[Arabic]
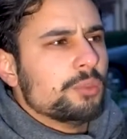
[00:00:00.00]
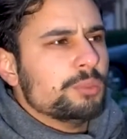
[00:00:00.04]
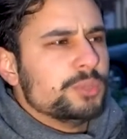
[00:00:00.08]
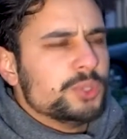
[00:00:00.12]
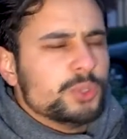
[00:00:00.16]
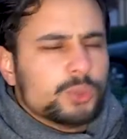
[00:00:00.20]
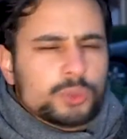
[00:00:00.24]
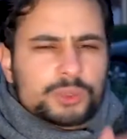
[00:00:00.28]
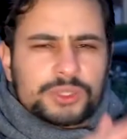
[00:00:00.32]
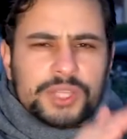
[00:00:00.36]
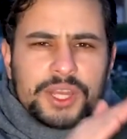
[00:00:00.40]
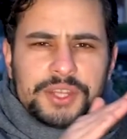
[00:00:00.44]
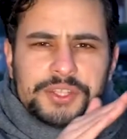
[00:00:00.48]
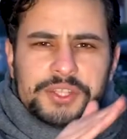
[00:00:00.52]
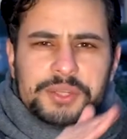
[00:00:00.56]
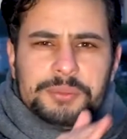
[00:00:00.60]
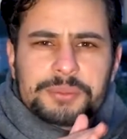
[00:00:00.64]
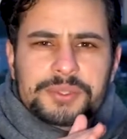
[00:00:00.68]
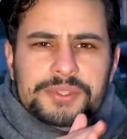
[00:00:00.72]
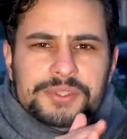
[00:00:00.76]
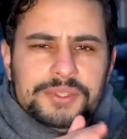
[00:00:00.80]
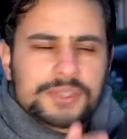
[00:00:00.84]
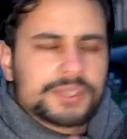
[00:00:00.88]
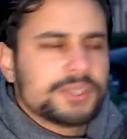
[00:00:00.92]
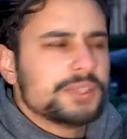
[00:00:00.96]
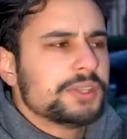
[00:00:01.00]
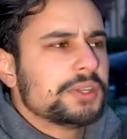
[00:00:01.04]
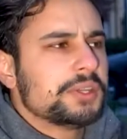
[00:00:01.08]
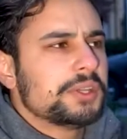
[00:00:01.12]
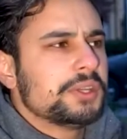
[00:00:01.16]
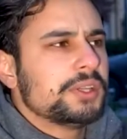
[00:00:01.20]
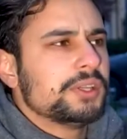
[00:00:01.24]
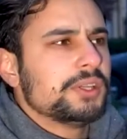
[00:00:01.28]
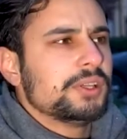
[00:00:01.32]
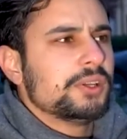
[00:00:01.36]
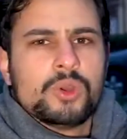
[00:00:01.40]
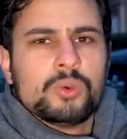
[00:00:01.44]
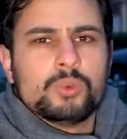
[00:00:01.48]
بيوت خشب صغيرة
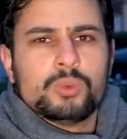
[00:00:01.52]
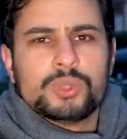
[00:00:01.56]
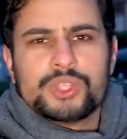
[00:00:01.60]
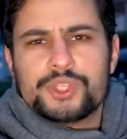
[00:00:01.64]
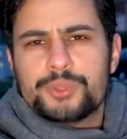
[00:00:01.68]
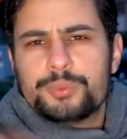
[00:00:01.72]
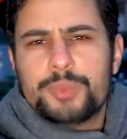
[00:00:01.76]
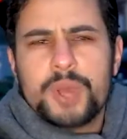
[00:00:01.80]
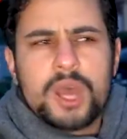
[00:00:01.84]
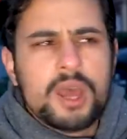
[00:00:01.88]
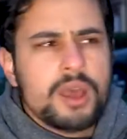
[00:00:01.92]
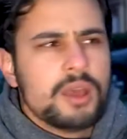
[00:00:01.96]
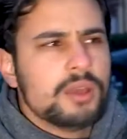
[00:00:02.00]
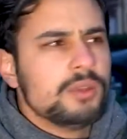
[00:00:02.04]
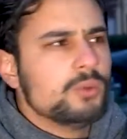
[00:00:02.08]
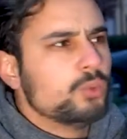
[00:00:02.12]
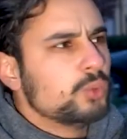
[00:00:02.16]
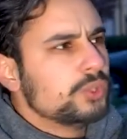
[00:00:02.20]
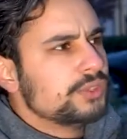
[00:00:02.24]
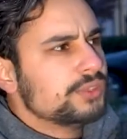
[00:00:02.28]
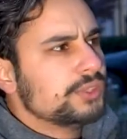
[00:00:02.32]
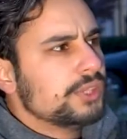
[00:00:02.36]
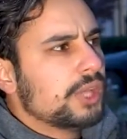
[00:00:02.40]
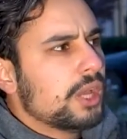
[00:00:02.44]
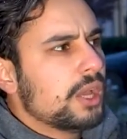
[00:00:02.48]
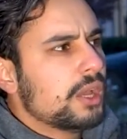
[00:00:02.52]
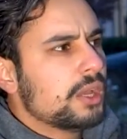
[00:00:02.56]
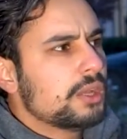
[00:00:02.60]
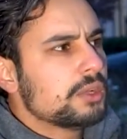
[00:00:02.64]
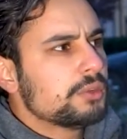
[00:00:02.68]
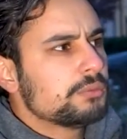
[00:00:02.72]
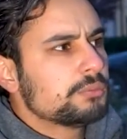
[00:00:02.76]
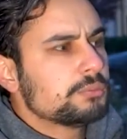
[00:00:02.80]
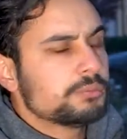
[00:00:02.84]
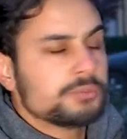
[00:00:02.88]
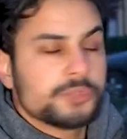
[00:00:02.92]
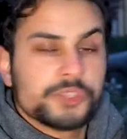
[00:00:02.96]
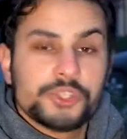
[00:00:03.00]
وجبال
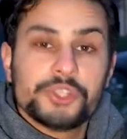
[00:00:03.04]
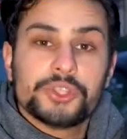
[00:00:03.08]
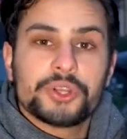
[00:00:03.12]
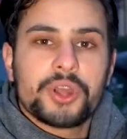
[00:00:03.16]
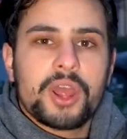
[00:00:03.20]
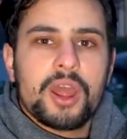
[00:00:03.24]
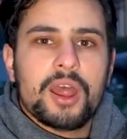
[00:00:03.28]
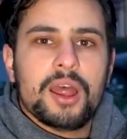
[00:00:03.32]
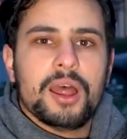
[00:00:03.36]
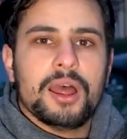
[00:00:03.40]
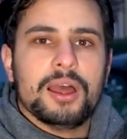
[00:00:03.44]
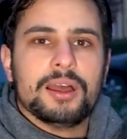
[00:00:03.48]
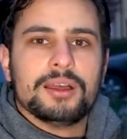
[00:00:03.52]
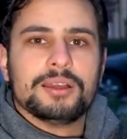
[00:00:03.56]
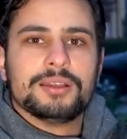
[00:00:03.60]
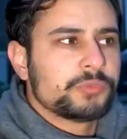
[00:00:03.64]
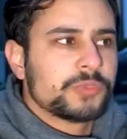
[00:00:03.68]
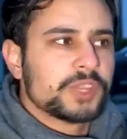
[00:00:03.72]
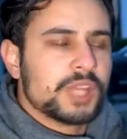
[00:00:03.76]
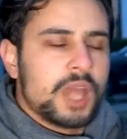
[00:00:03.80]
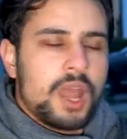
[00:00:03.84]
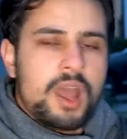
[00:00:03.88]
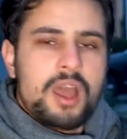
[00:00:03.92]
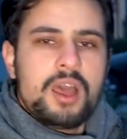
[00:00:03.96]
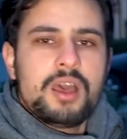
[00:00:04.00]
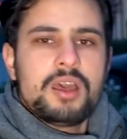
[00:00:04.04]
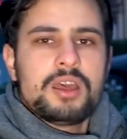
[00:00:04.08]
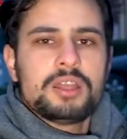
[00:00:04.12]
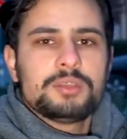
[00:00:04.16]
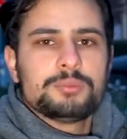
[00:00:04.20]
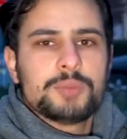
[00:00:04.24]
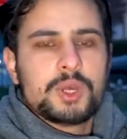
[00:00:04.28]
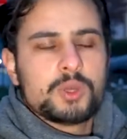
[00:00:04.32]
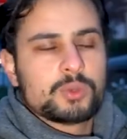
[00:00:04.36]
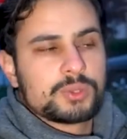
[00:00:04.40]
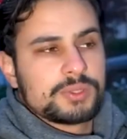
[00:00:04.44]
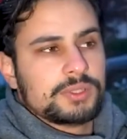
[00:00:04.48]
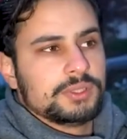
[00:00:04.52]
وديان شي رائع لحد
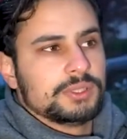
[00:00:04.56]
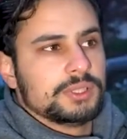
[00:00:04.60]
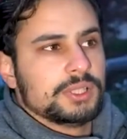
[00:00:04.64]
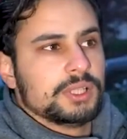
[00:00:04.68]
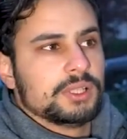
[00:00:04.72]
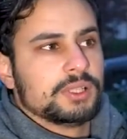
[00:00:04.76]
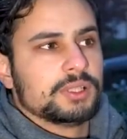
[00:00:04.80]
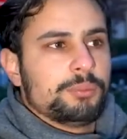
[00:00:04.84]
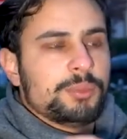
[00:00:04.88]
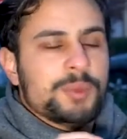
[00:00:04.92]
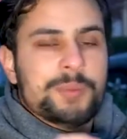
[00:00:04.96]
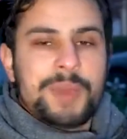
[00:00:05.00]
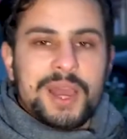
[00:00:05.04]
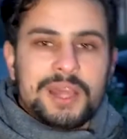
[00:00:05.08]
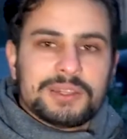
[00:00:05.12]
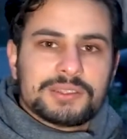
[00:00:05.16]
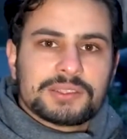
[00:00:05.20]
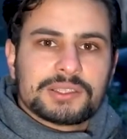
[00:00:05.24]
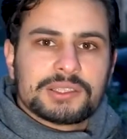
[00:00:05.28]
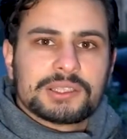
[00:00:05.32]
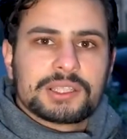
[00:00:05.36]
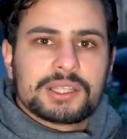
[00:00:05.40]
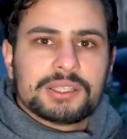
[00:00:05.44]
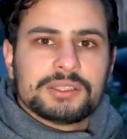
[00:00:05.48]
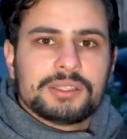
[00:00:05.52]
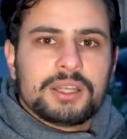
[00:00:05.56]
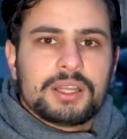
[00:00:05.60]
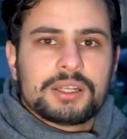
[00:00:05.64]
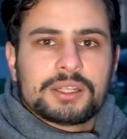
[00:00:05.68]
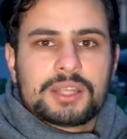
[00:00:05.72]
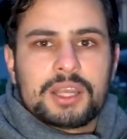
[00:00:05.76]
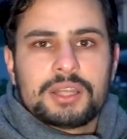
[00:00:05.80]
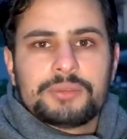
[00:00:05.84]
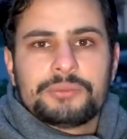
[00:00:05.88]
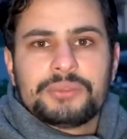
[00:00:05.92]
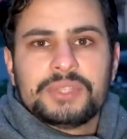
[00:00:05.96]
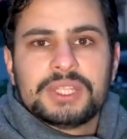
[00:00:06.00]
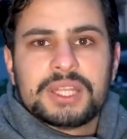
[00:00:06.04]
ما وصلنا بمحطة القطار
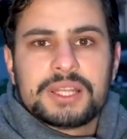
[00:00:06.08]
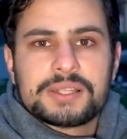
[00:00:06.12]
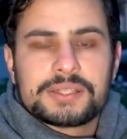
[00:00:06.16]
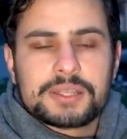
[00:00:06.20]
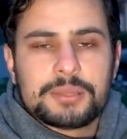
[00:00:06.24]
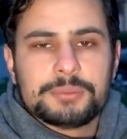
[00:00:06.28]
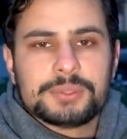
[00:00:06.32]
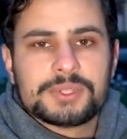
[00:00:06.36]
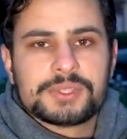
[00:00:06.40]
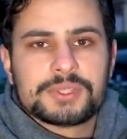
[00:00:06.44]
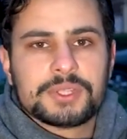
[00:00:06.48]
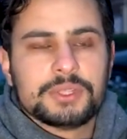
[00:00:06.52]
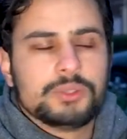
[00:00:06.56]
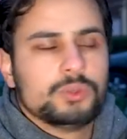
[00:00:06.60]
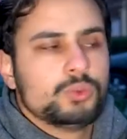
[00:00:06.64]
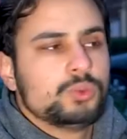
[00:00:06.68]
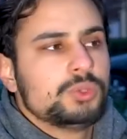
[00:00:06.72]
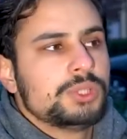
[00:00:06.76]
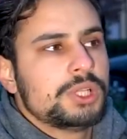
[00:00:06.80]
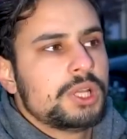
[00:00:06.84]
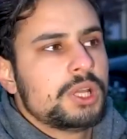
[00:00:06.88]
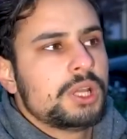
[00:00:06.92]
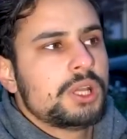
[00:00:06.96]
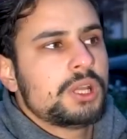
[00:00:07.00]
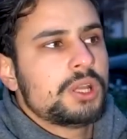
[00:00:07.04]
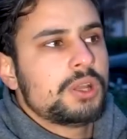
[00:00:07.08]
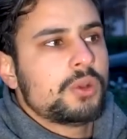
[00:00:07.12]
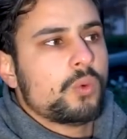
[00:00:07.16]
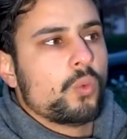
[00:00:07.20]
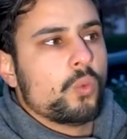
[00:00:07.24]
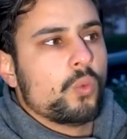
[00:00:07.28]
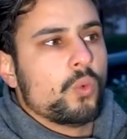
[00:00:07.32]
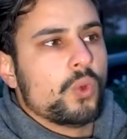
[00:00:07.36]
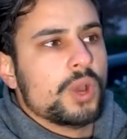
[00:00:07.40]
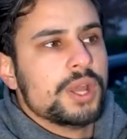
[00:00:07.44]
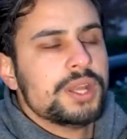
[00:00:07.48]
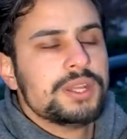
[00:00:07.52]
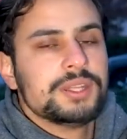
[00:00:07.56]
كان في ناس عم يستنونا
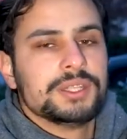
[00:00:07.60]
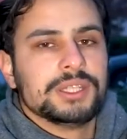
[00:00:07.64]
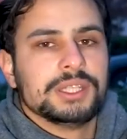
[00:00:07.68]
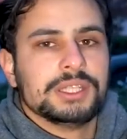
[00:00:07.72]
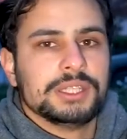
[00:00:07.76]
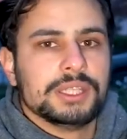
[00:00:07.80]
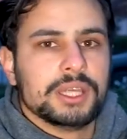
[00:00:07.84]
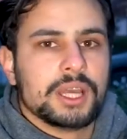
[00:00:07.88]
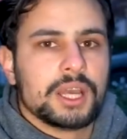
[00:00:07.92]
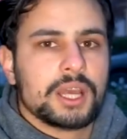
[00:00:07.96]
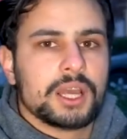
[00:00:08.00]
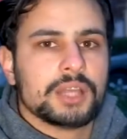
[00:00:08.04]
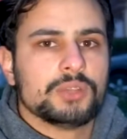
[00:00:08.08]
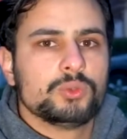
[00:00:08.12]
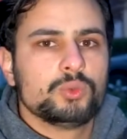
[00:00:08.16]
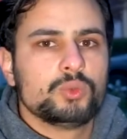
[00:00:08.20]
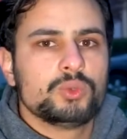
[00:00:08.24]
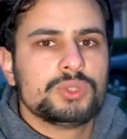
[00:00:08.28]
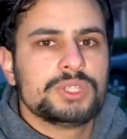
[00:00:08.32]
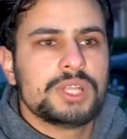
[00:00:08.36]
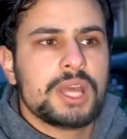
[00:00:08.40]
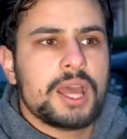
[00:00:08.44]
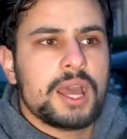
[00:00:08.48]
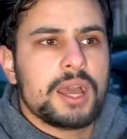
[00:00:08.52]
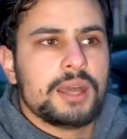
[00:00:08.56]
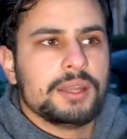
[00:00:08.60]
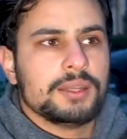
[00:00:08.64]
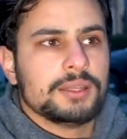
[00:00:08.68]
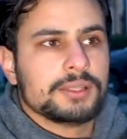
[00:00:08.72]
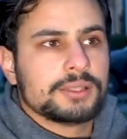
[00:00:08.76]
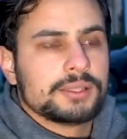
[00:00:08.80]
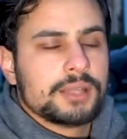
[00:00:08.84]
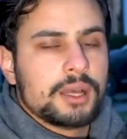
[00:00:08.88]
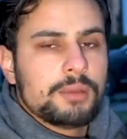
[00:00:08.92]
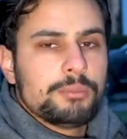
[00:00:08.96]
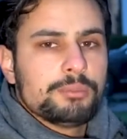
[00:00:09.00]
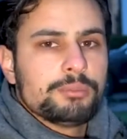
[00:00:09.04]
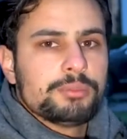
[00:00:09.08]
وهن اللي أخذونا على
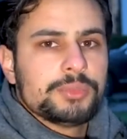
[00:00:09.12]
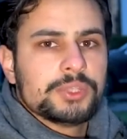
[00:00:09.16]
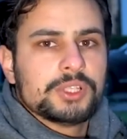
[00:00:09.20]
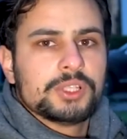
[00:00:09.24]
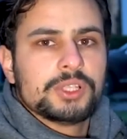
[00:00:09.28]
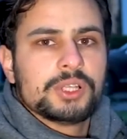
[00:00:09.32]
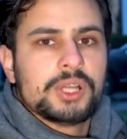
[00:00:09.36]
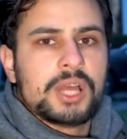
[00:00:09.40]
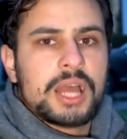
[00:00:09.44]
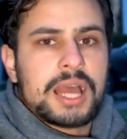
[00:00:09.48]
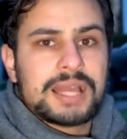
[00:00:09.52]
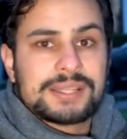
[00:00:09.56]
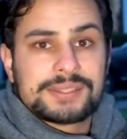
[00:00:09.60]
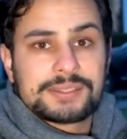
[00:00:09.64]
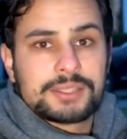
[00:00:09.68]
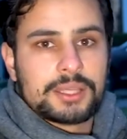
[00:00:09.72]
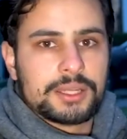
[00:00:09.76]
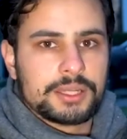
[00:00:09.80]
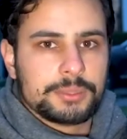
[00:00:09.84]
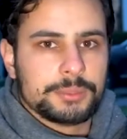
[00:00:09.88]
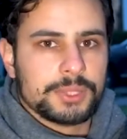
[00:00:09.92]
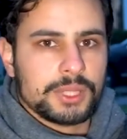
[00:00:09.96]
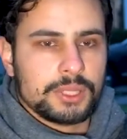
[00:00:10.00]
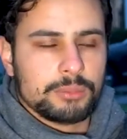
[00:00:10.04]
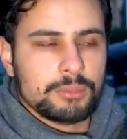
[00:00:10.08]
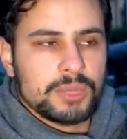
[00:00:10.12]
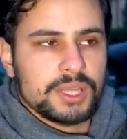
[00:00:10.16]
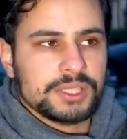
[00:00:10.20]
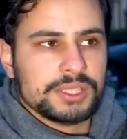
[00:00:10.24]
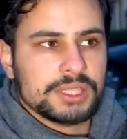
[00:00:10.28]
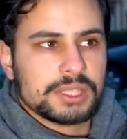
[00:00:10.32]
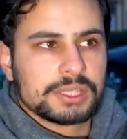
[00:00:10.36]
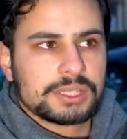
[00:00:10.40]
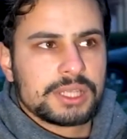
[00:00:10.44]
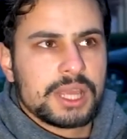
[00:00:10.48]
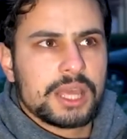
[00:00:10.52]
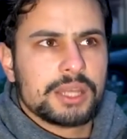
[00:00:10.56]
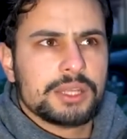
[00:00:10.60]
كامب عسكري بألمانيا
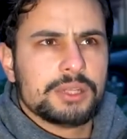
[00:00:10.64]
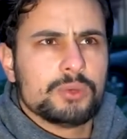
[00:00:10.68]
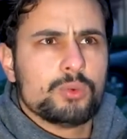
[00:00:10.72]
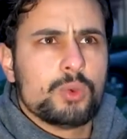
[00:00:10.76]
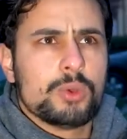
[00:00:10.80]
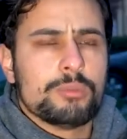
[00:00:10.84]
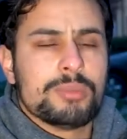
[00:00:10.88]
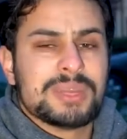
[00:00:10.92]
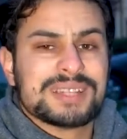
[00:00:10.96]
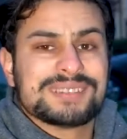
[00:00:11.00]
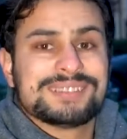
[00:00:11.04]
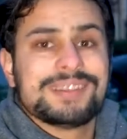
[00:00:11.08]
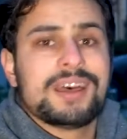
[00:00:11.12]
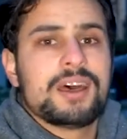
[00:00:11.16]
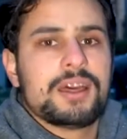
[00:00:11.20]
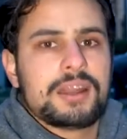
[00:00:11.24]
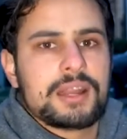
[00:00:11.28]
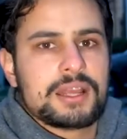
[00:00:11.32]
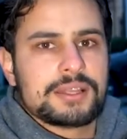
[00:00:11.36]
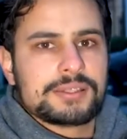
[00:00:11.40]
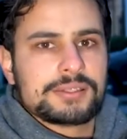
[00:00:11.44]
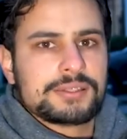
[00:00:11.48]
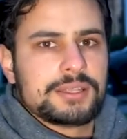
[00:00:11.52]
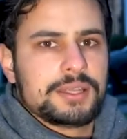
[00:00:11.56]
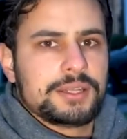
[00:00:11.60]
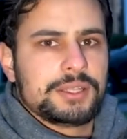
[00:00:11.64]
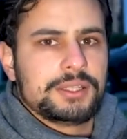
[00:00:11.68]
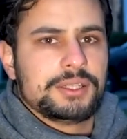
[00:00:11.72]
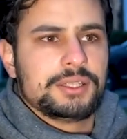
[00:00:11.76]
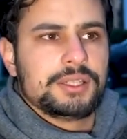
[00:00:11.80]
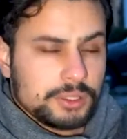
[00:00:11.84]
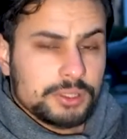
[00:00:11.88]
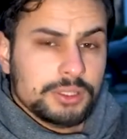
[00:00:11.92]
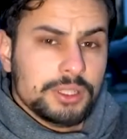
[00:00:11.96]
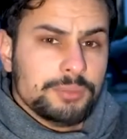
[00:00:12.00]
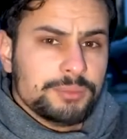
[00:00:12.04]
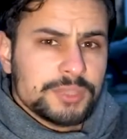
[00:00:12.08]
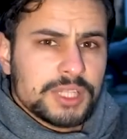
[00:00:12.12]
كان هو مطار عسكري
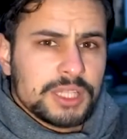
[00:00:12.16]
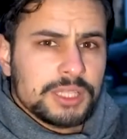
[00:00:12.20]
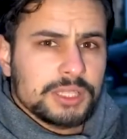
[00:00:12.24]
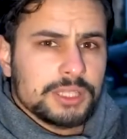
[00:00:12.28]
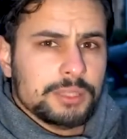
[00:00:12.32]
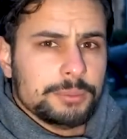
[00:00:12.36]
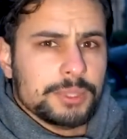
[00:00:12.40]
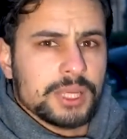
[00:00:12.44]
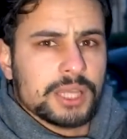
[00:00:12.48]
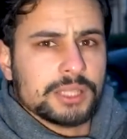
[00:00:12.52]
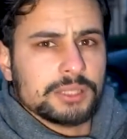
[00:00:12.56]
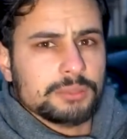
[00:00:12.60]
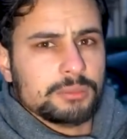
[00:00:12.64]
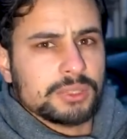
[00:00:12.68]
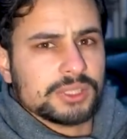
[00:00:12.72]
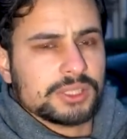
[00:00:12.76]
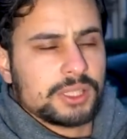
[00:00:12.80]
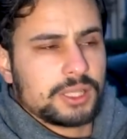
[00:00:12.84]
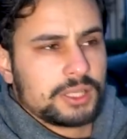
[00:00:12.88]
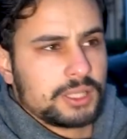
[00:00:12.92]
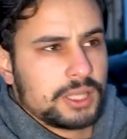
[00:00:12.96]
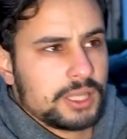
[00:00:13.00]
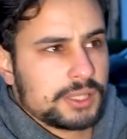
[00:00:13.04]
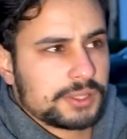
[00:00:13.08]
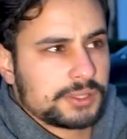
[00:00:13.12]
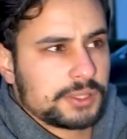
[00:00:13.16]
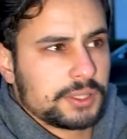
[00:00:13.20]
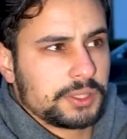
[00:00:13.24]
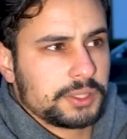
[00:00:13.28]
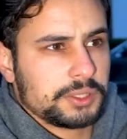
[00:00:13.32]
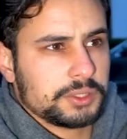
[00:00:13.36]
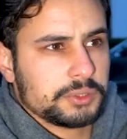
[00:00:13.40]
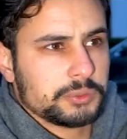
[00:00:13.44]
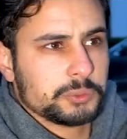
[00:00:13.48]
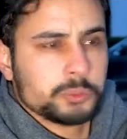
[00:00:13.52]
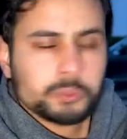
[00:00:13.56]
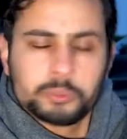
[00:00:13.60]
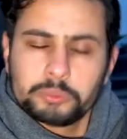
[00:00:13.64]
نمنا ليلة بهذا المطار العسكري
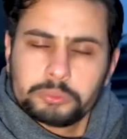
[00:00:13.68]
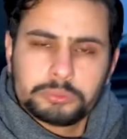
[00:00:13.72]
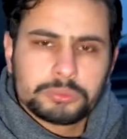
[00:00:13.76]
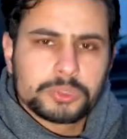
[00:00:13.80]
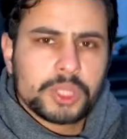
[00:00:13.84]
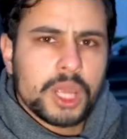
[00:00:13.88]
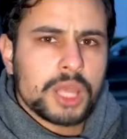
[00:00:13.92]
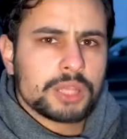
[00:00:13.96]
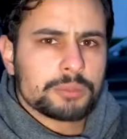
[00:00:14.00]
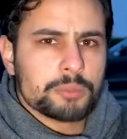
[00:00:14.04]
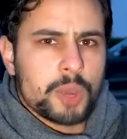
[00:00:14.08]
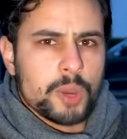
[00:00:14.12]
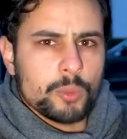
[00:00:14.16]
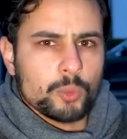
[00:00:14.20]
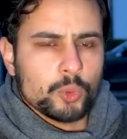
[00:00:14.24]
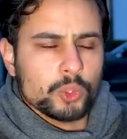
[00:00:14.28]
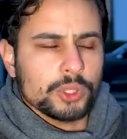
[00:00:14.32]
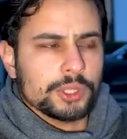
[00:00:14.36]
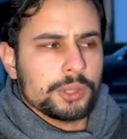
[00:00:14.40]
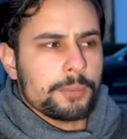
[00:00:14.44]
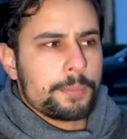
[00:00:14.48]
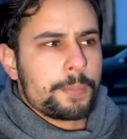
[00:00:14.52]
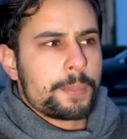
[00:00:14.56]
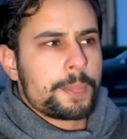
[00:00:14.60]
كاد مقبولة